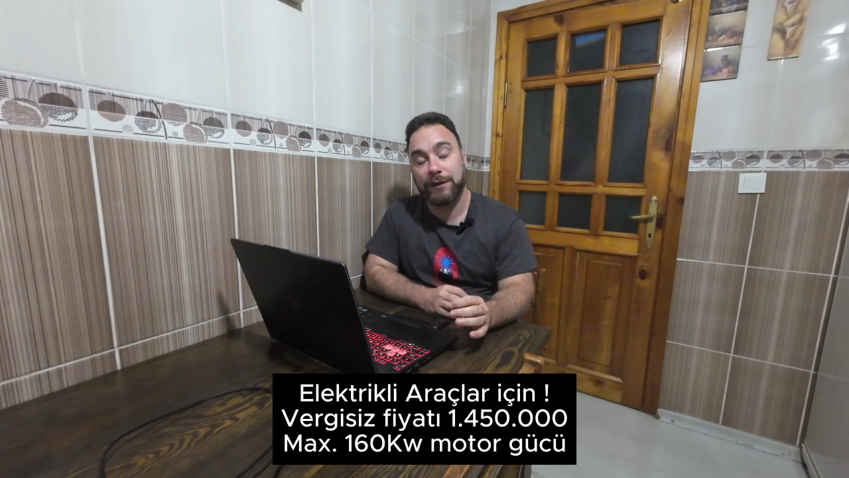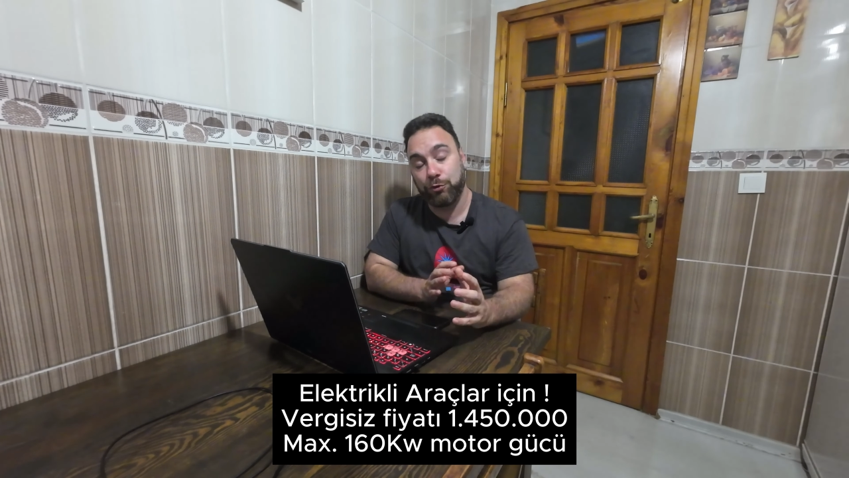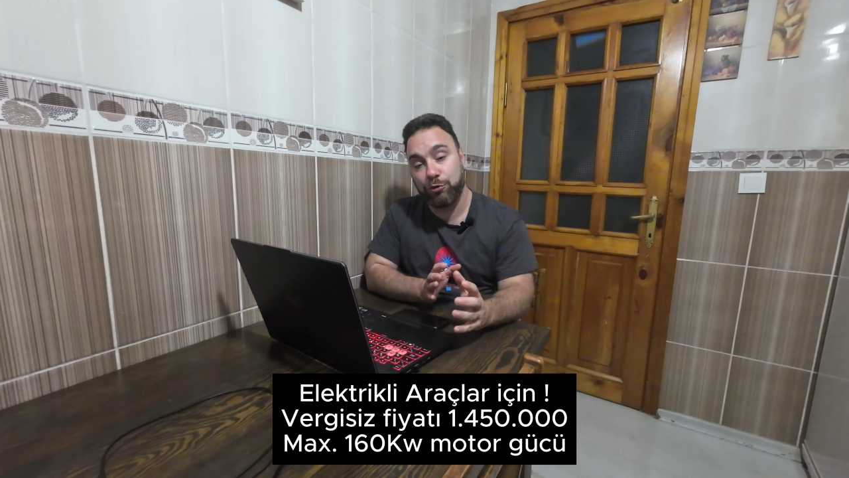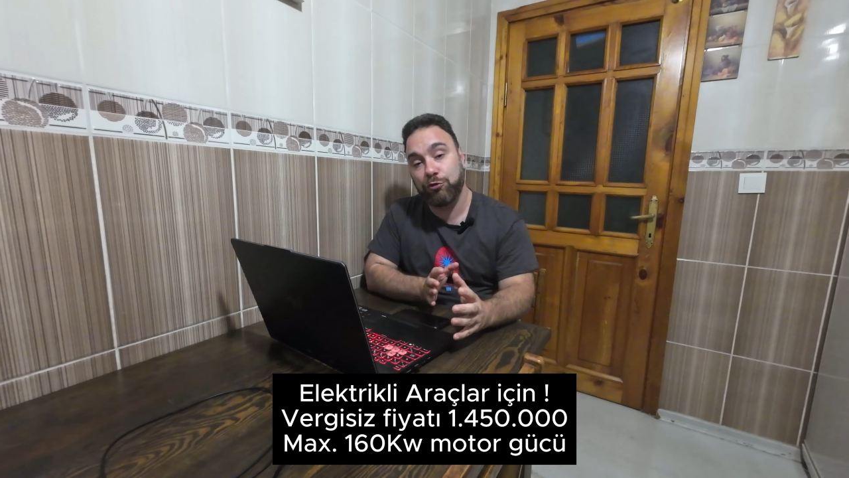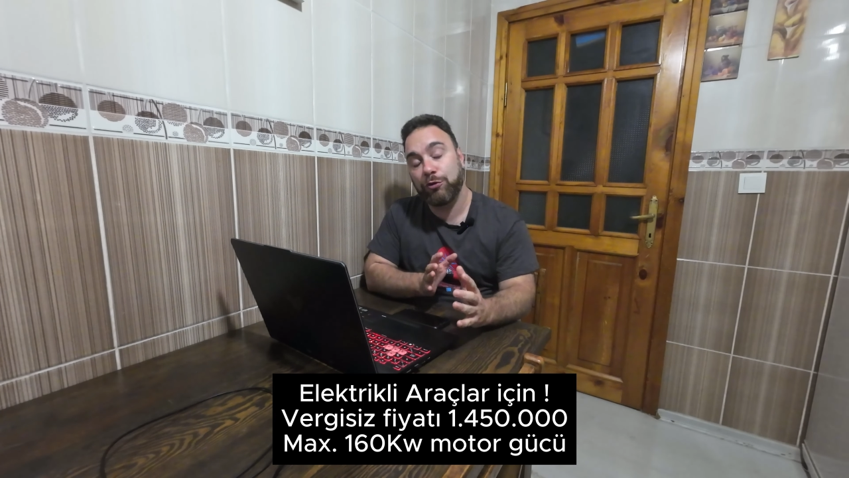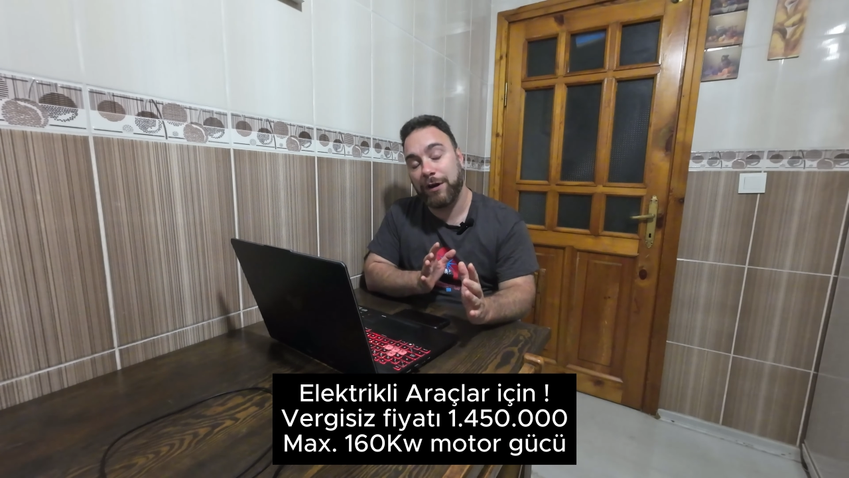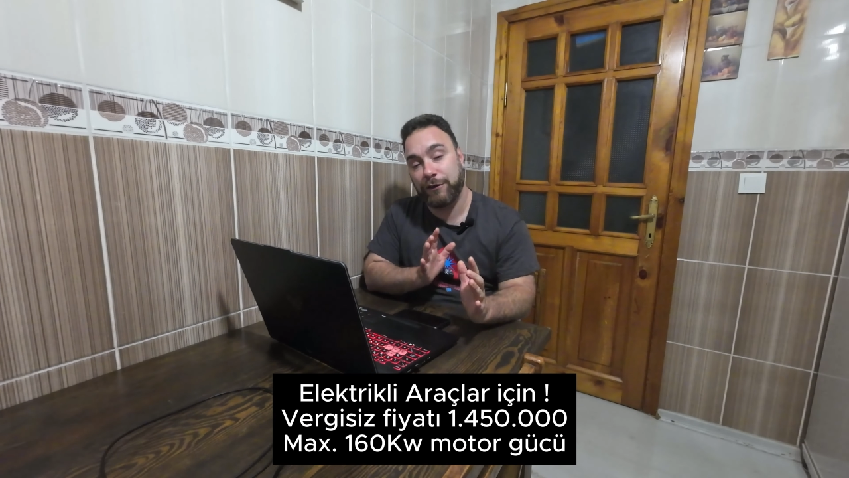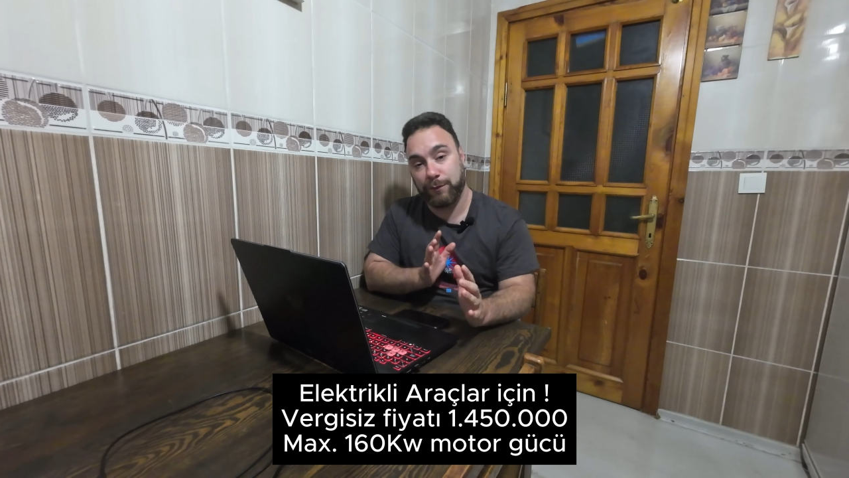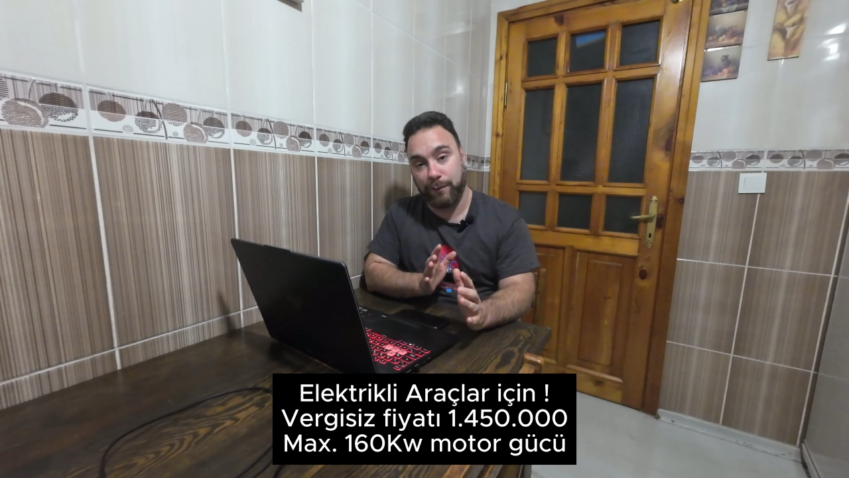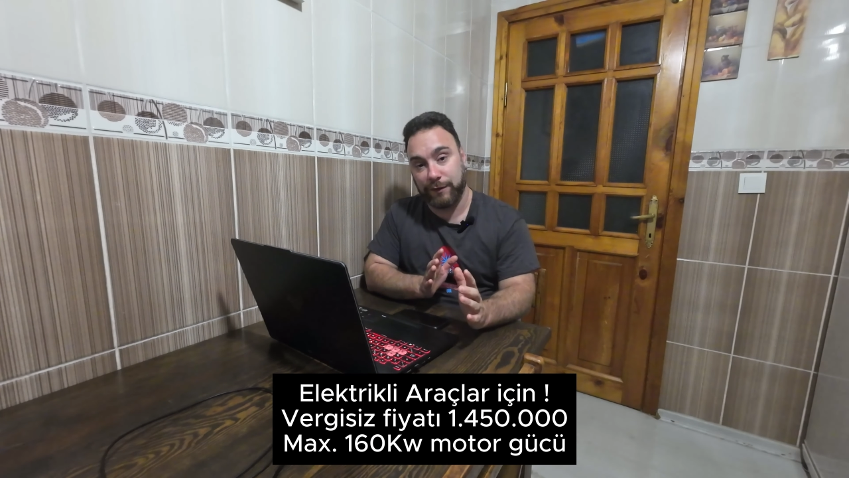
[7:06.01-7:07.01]
gücünü
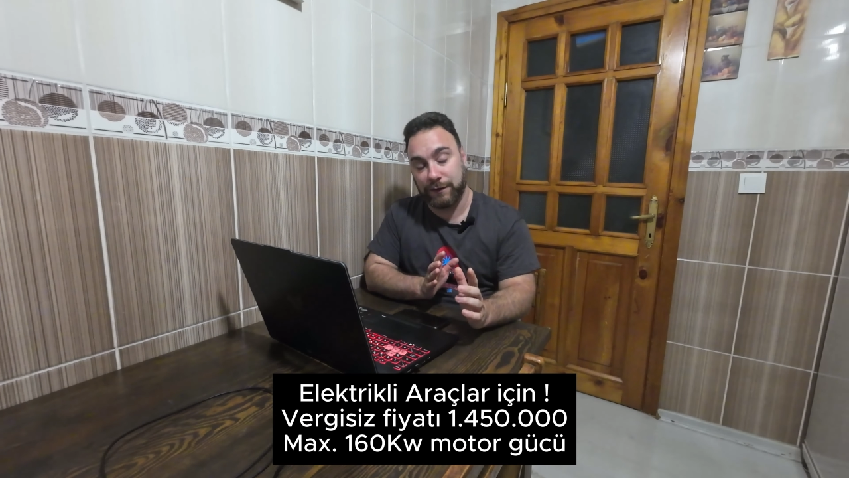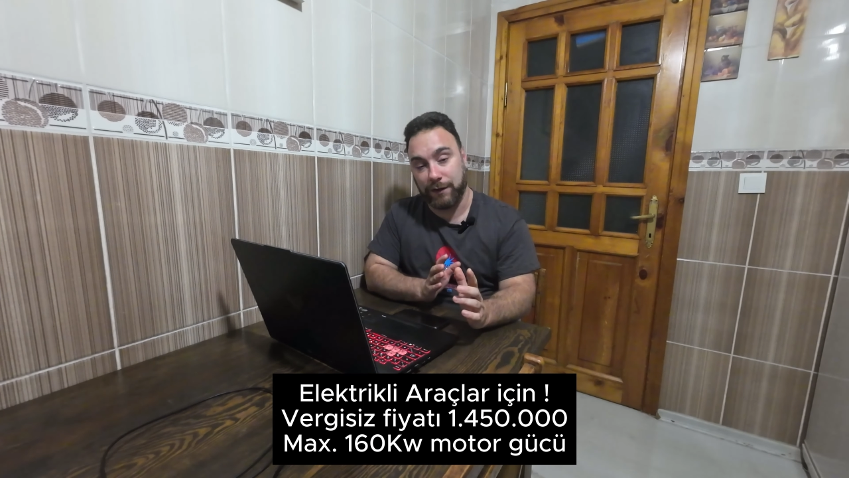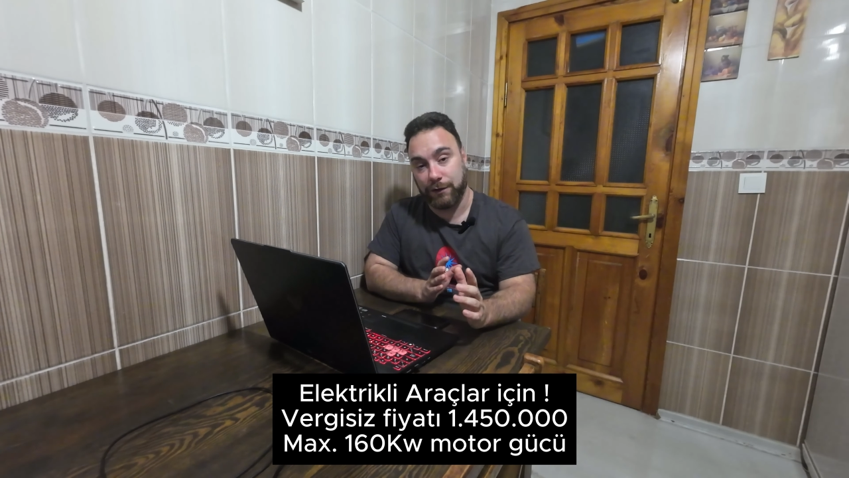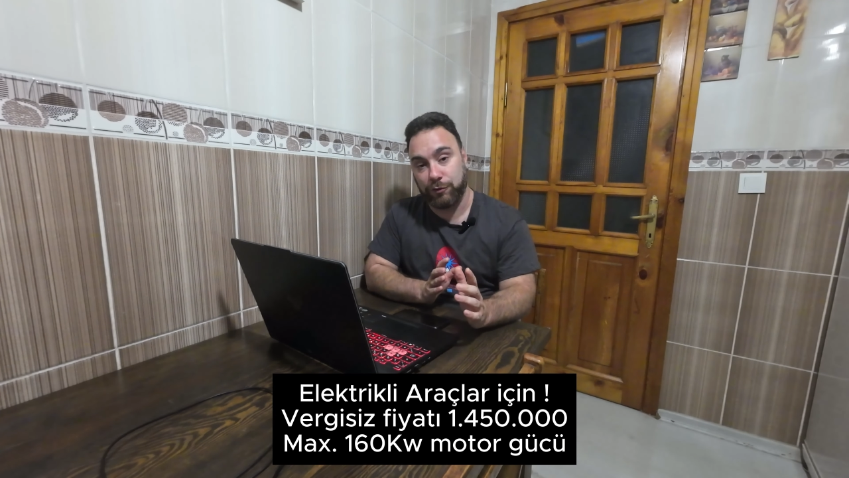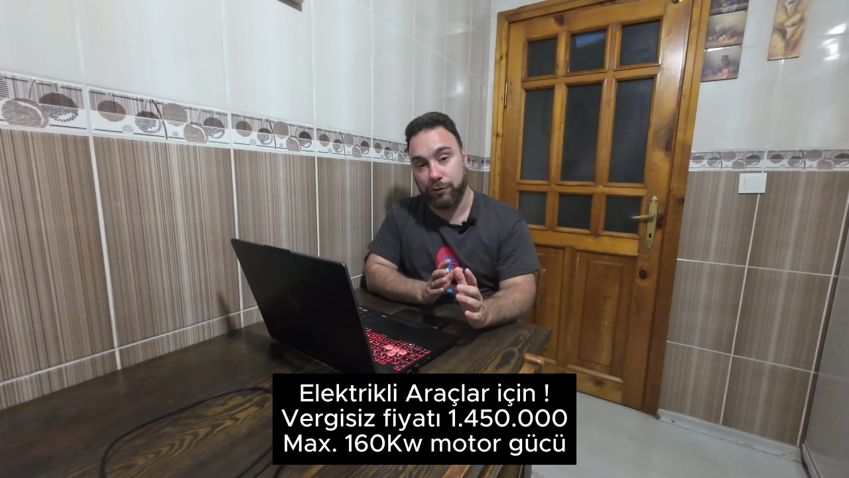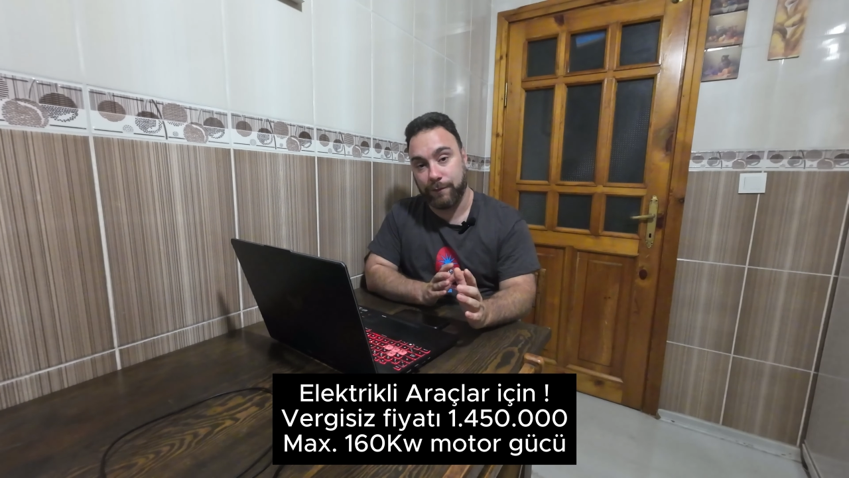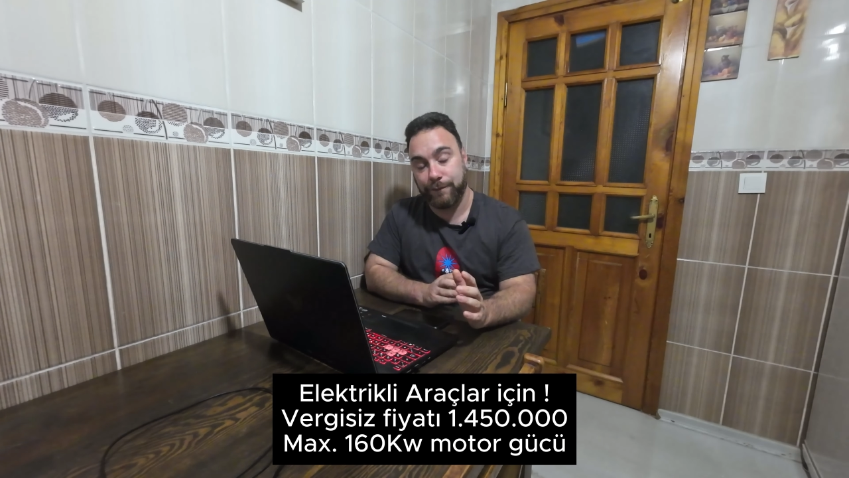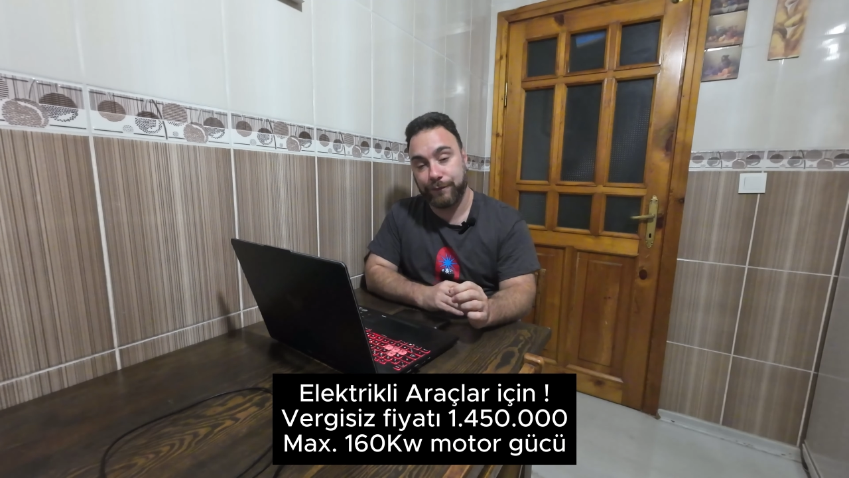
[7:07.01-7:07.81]
aşmaması gerekiyor.